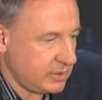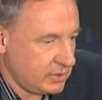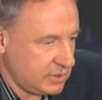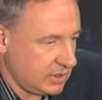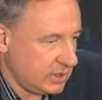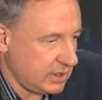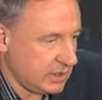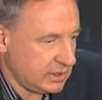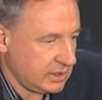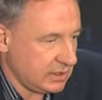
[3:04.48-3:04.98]

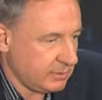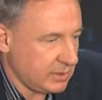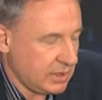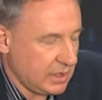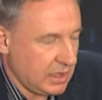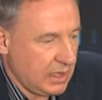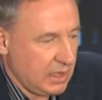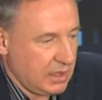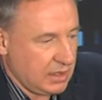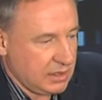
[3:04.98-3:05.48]
będzie jednym
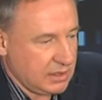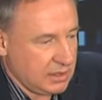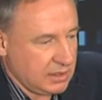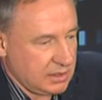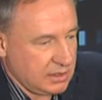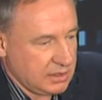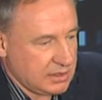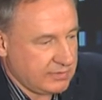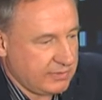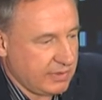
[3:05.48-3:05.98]

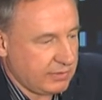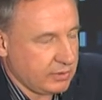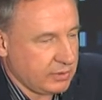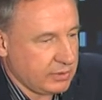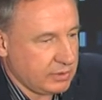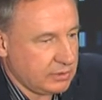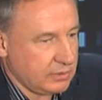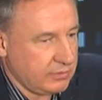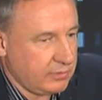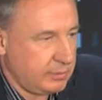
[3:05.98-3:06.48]
e, z
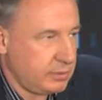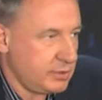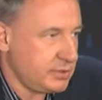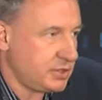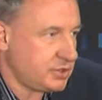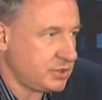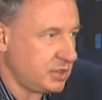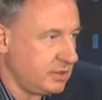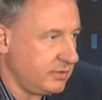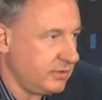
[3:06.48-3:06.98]
faworytów, plus mhm.
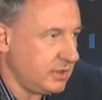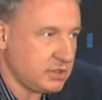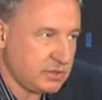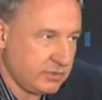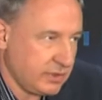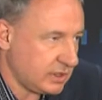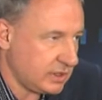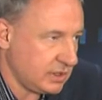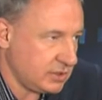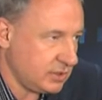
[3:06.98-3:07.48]
jeszcze dwie
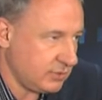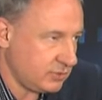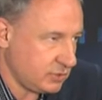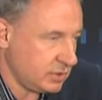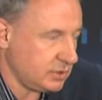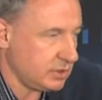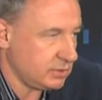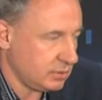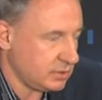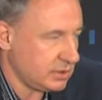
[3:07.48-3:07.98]
świetne
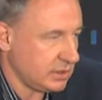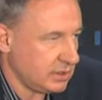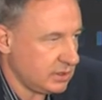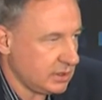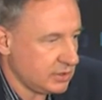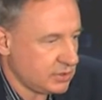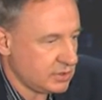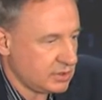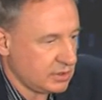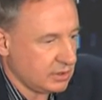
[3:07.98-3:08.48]
dziewczyny tutaj
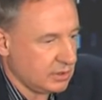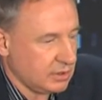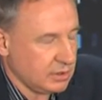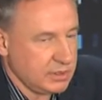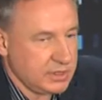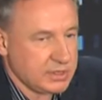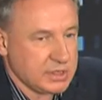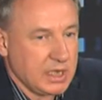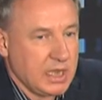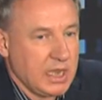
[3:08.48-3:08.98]
też z
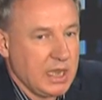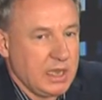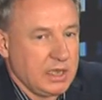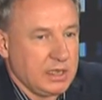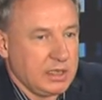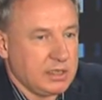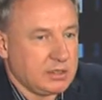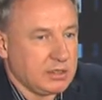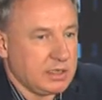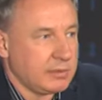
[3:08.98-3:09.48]
okolic.
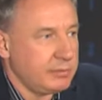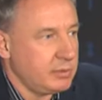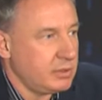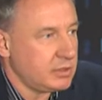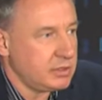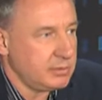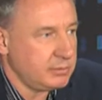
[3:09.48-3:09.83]
I to jakby o